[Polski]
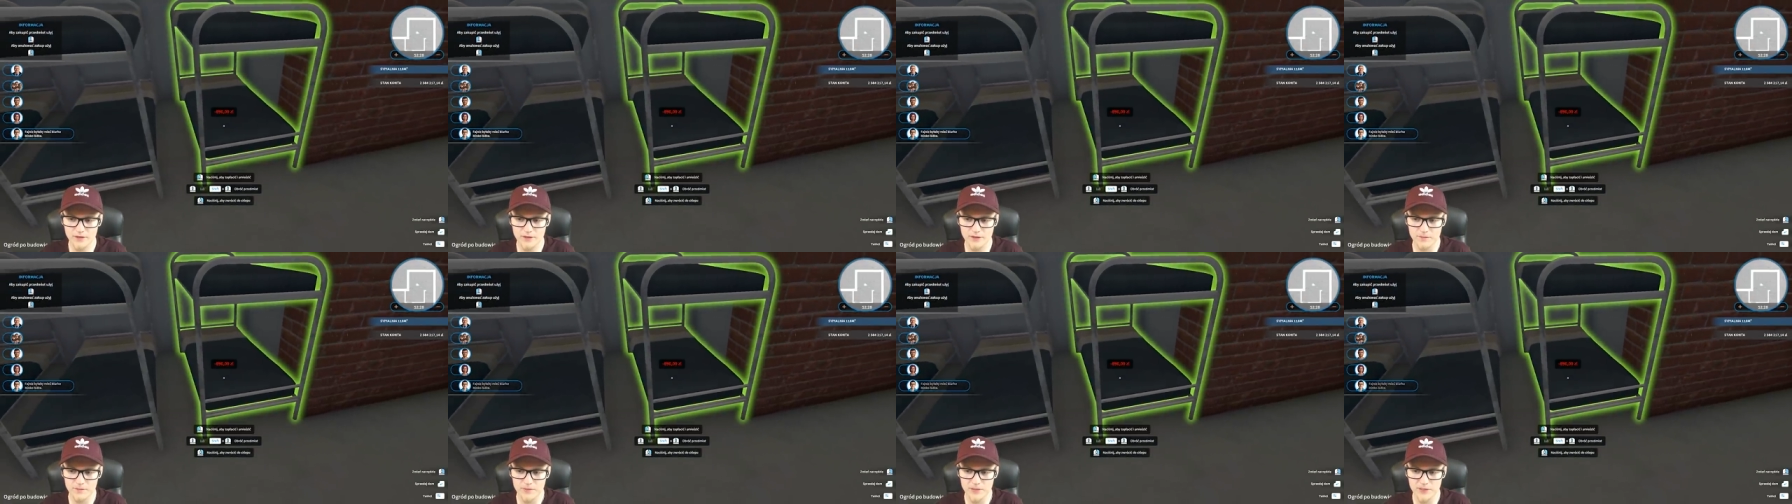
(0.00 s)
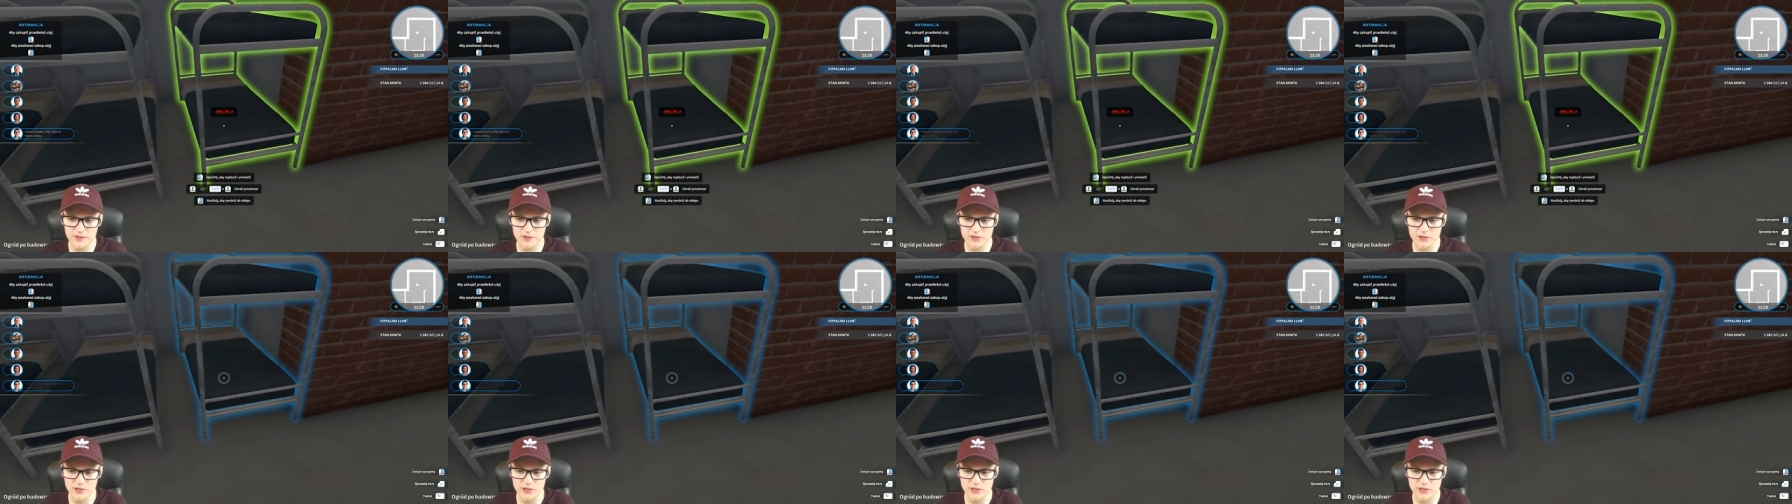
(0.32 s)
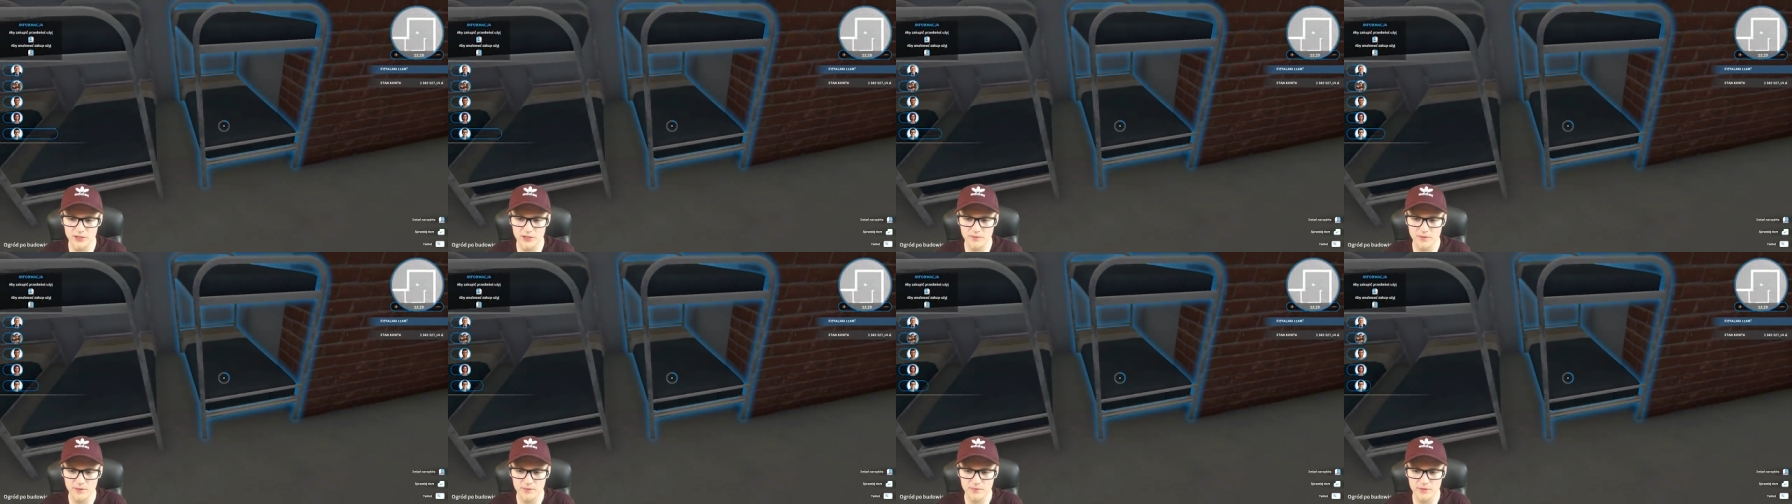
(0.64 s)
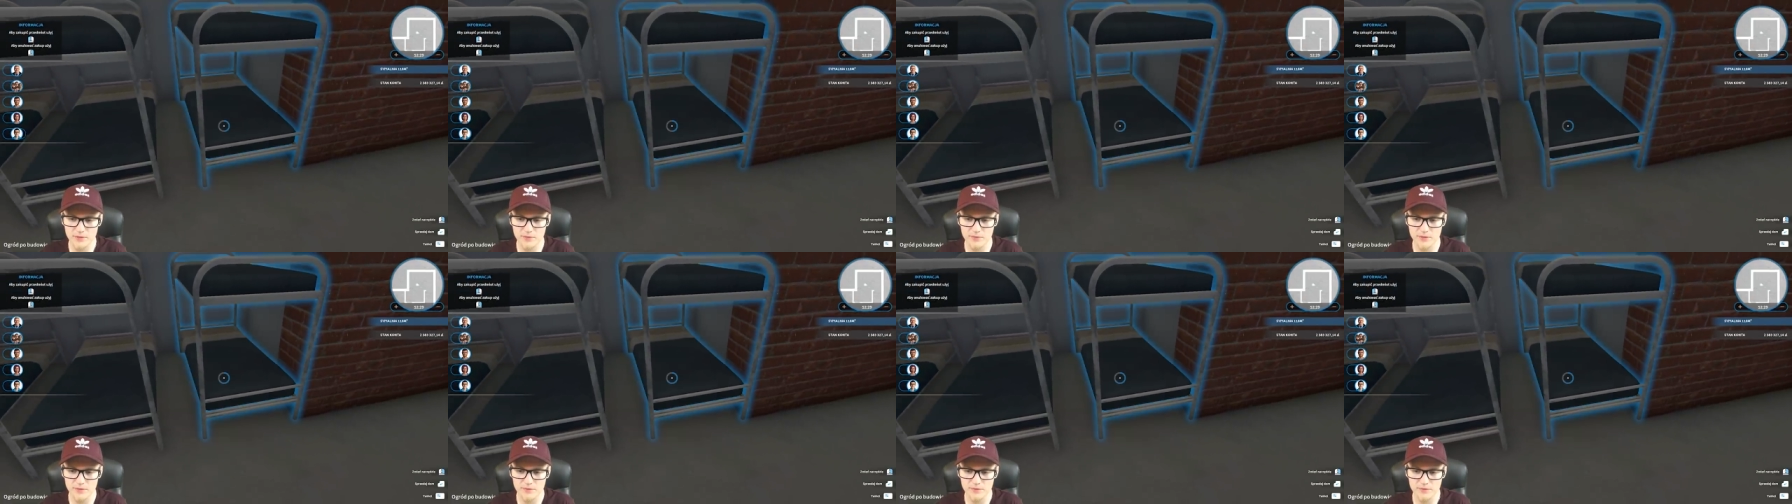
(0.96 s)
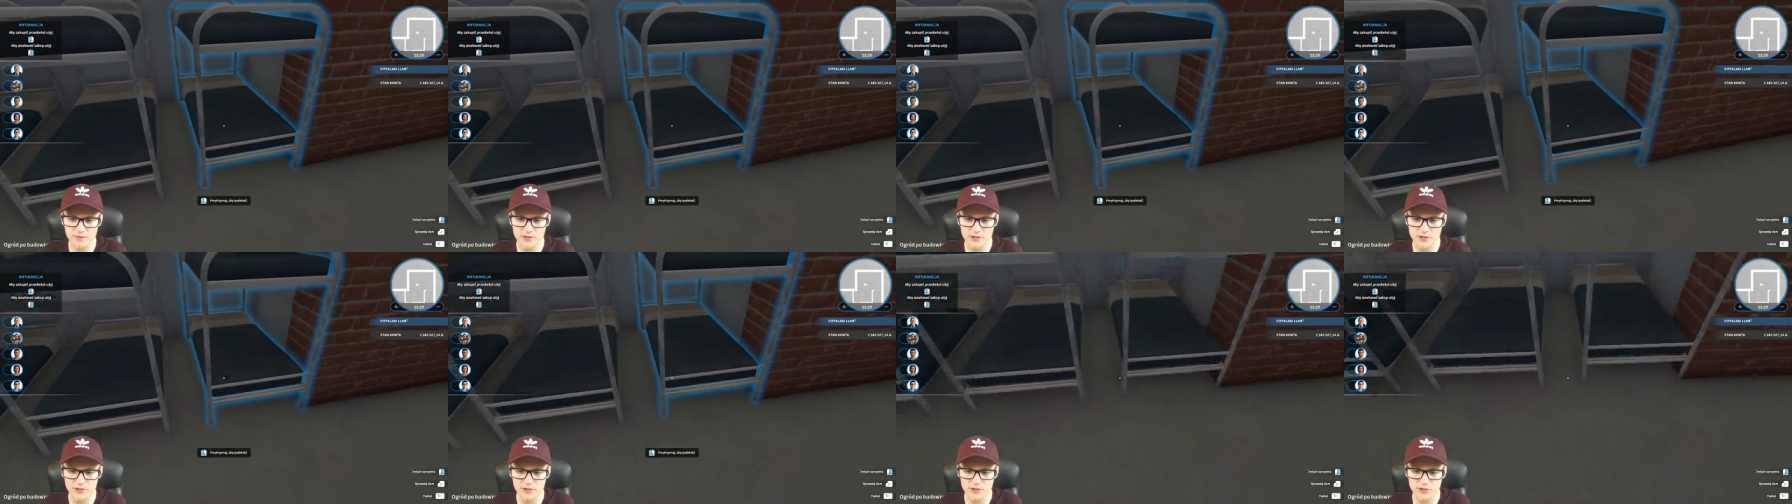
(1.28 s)
I patrzcie, i nie ma
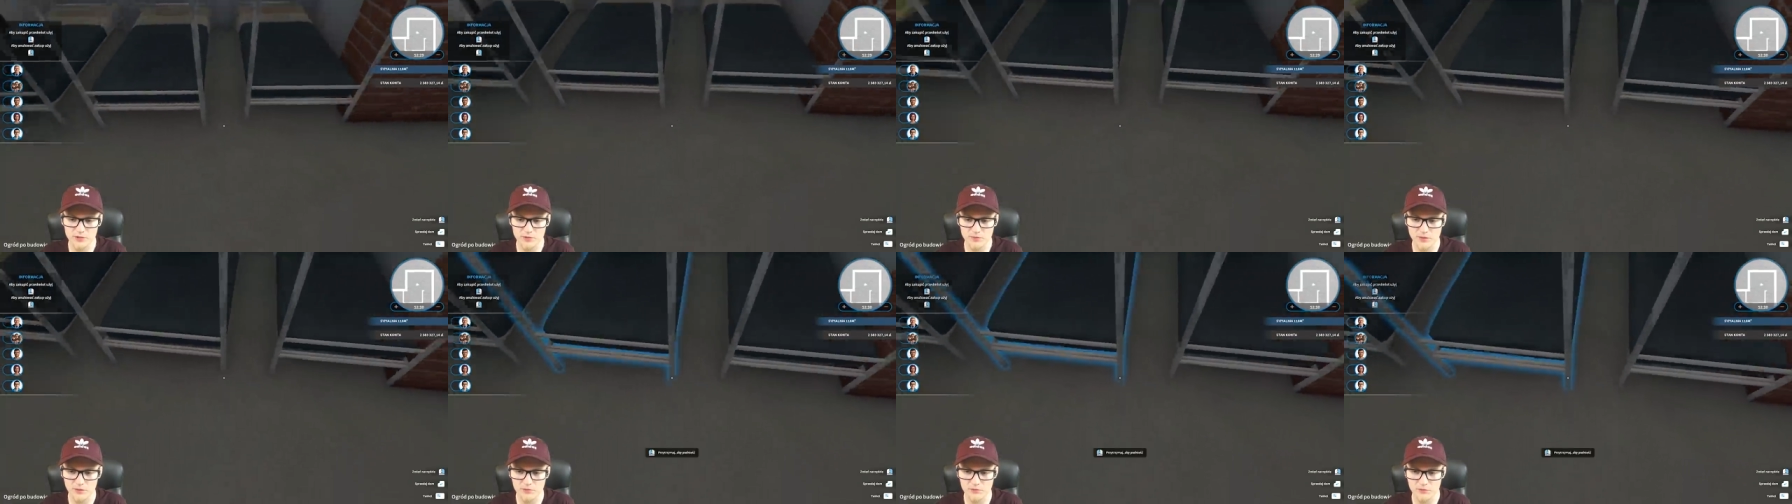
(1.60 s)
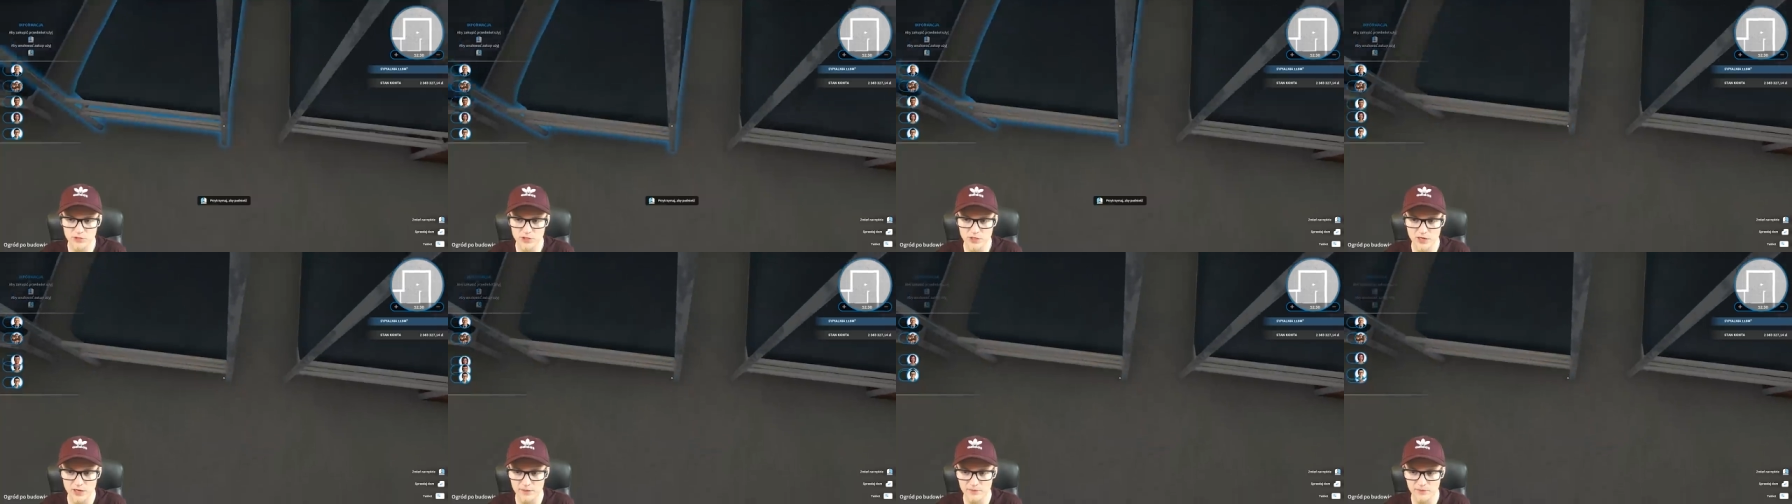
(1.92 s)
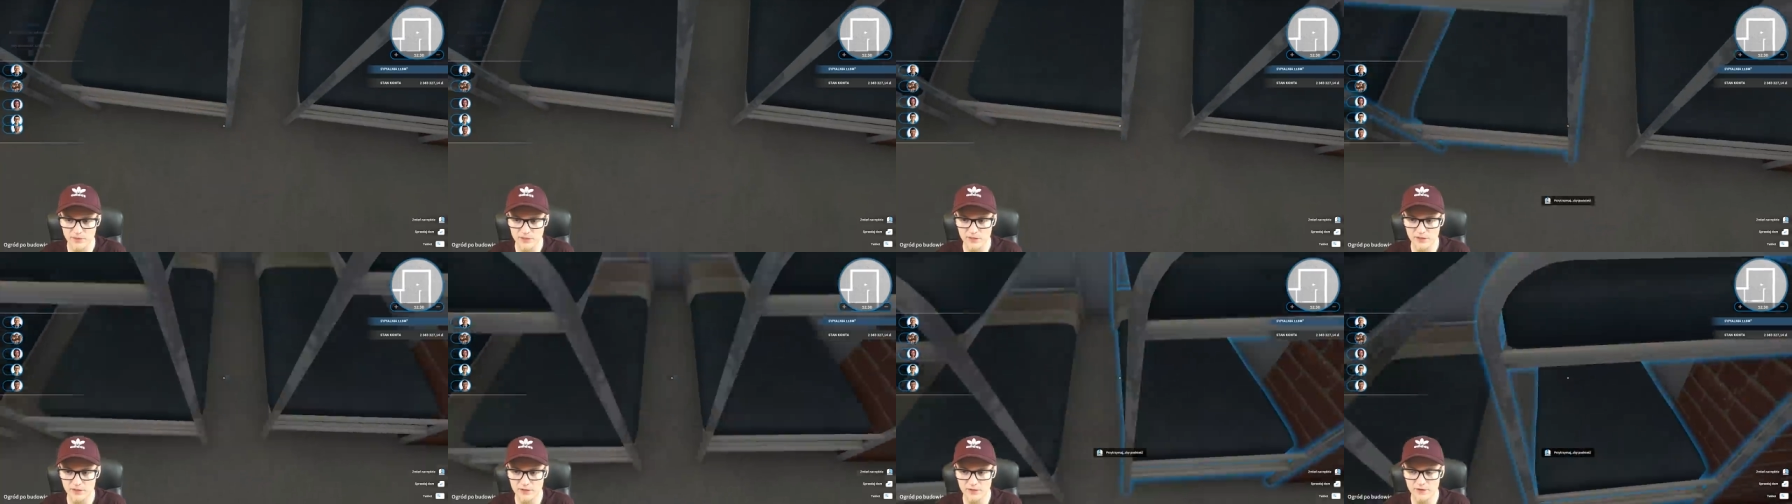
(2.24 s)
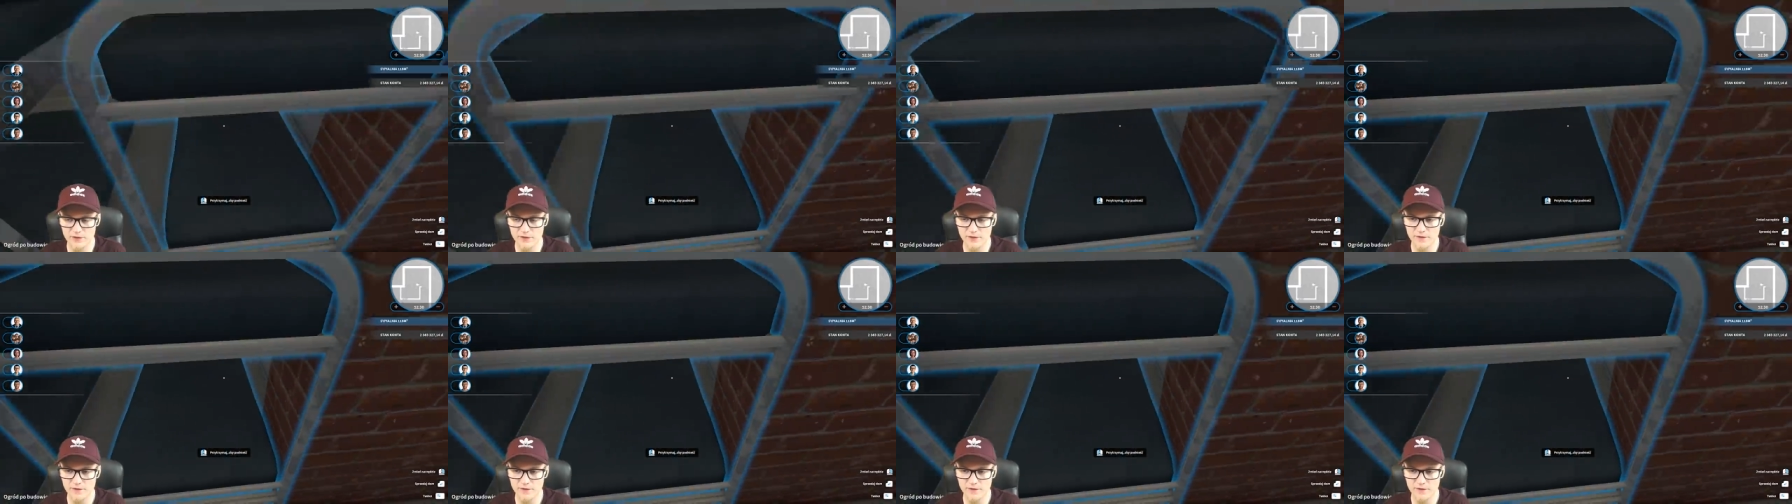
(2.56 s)
problemu z sześcioma łóżkami.